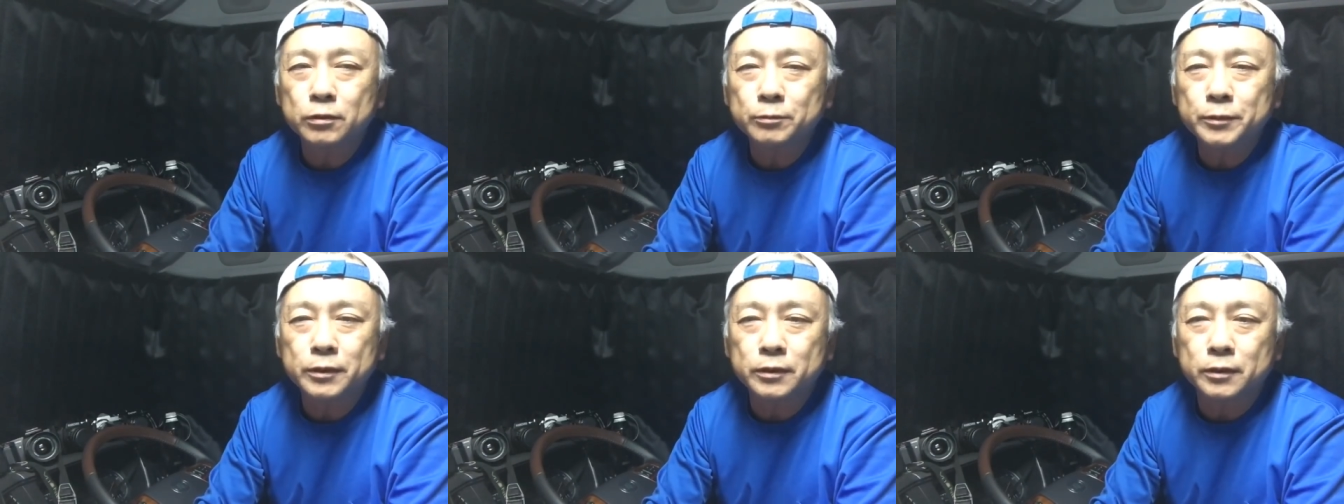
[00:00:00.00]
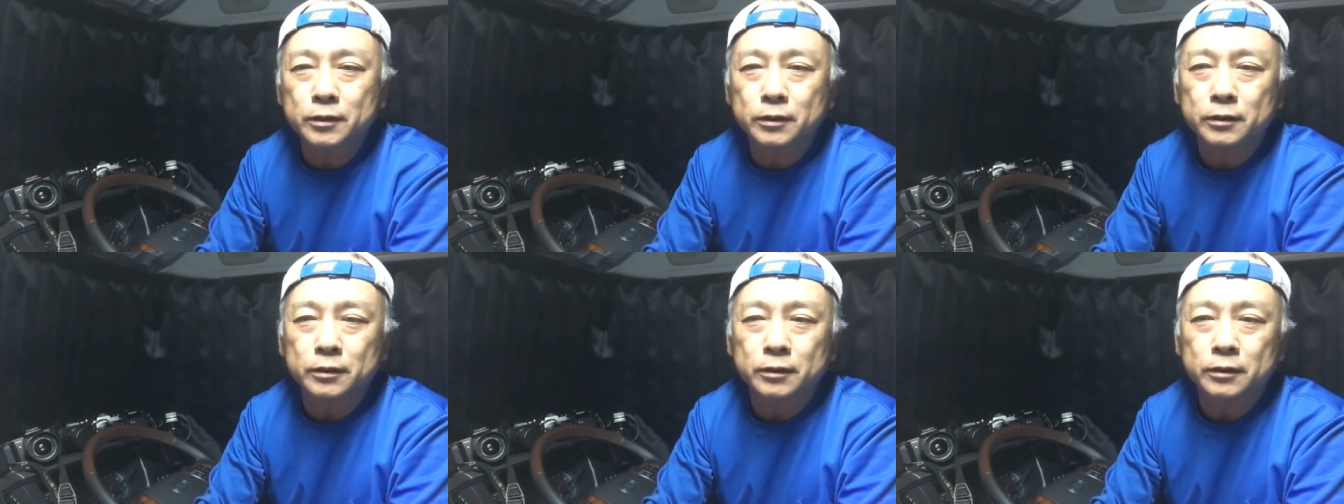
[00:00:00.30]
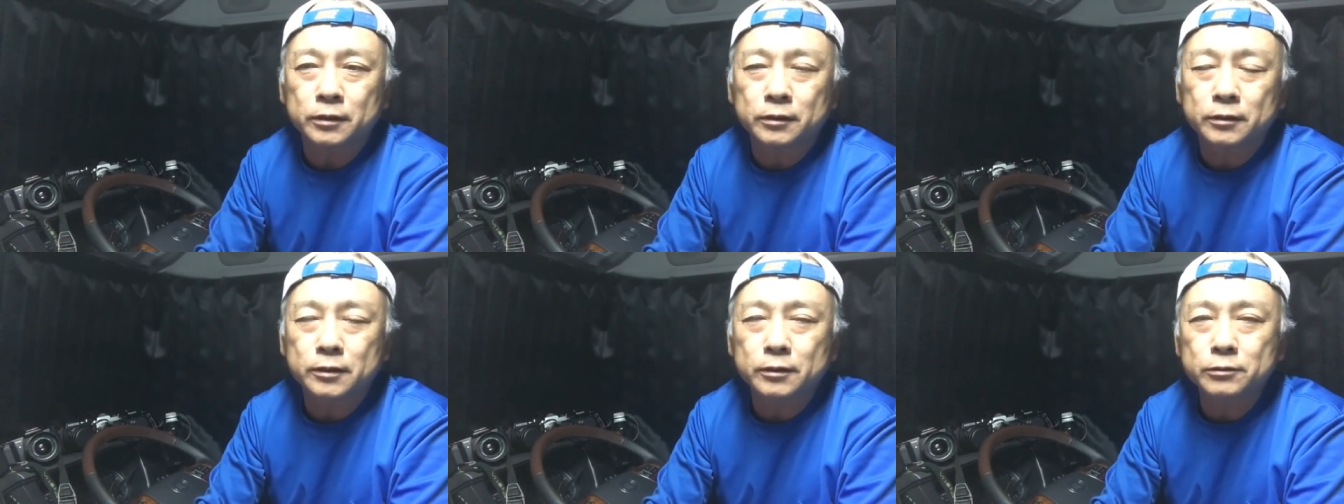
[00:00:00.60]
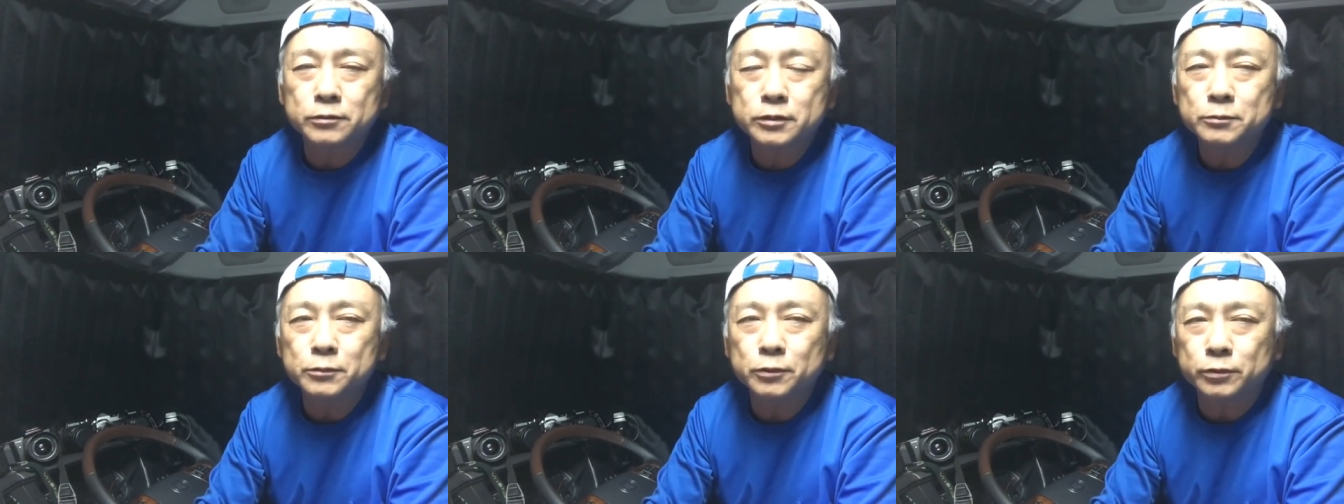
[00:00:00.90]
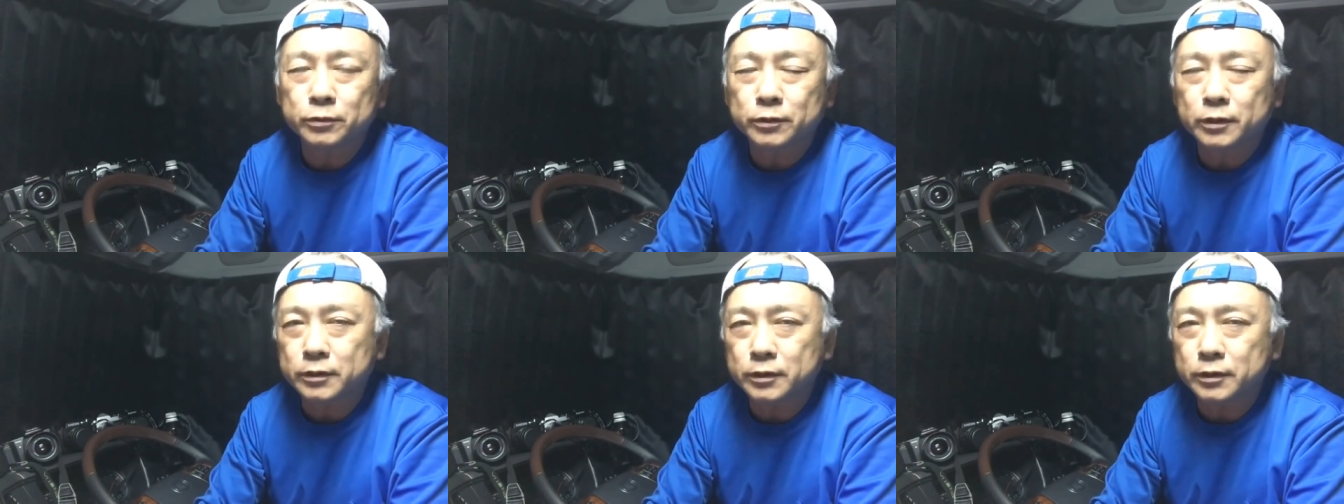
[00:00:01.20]
を見て、えー、楽しむ
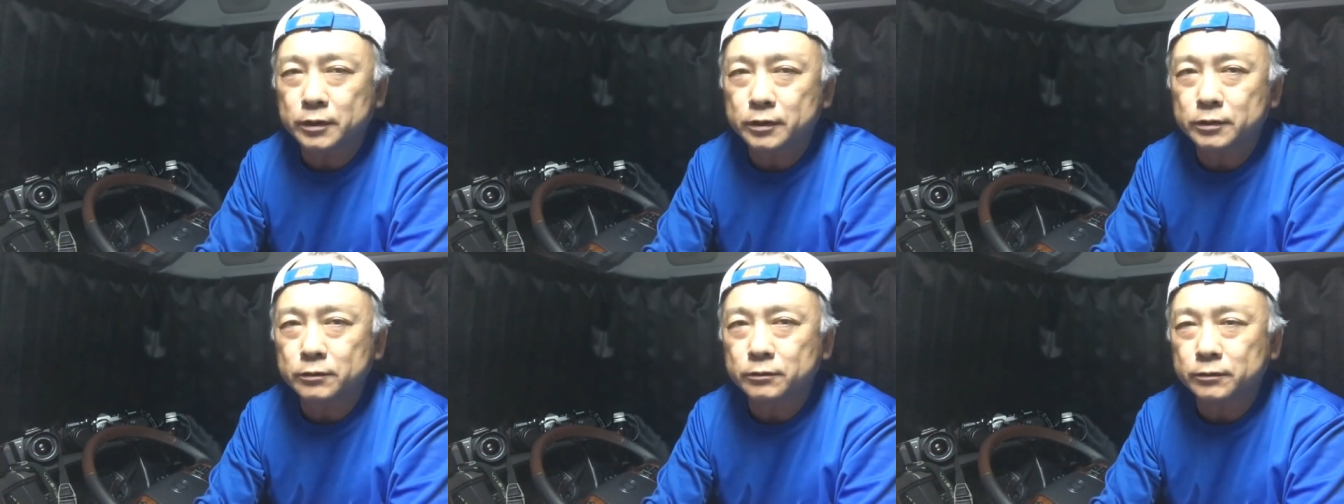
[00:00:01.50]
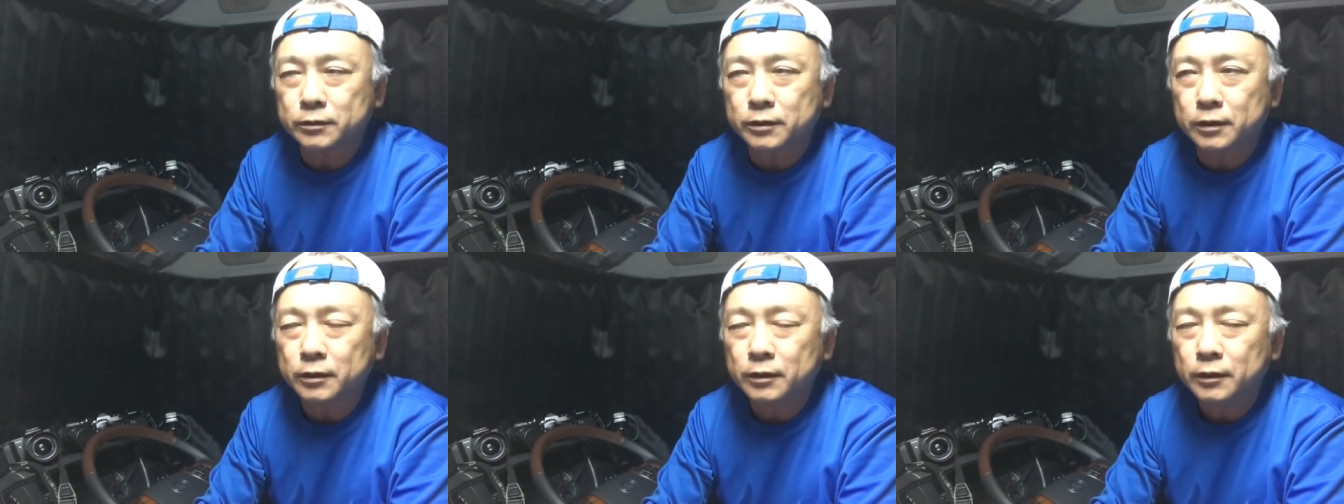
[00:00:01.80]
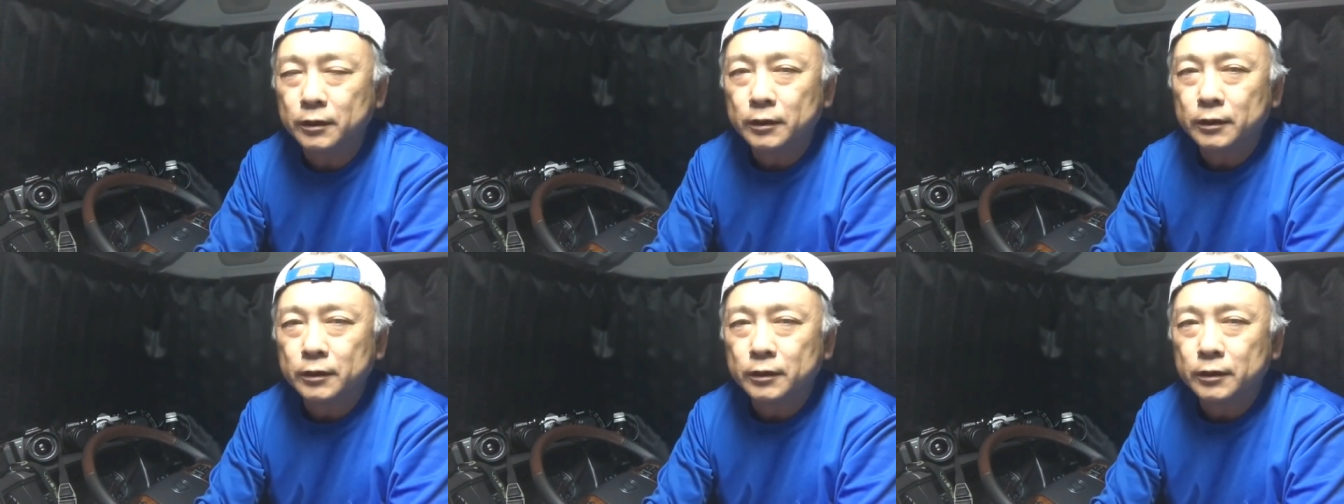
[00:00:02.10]
ことができるんで、